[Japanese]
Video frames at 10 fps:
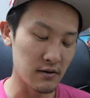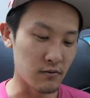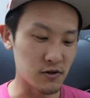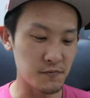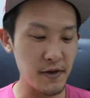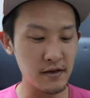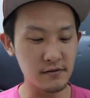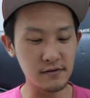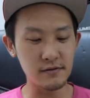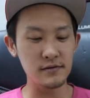こう、スペッ
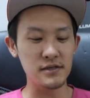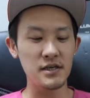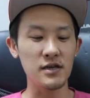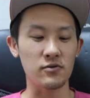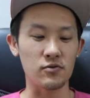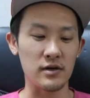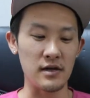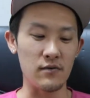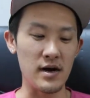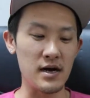クシートとか
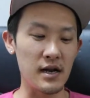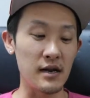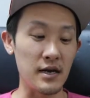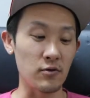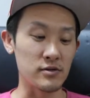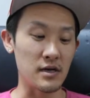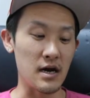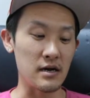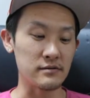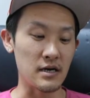ではわからない良さ
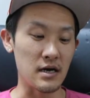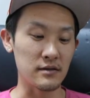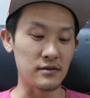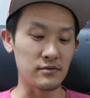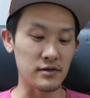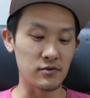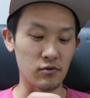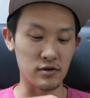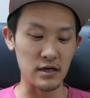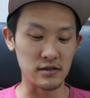があるなっていうのはす
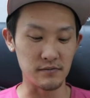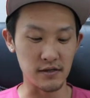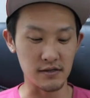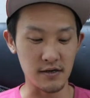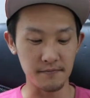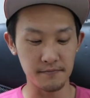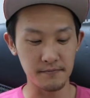ごく感じました。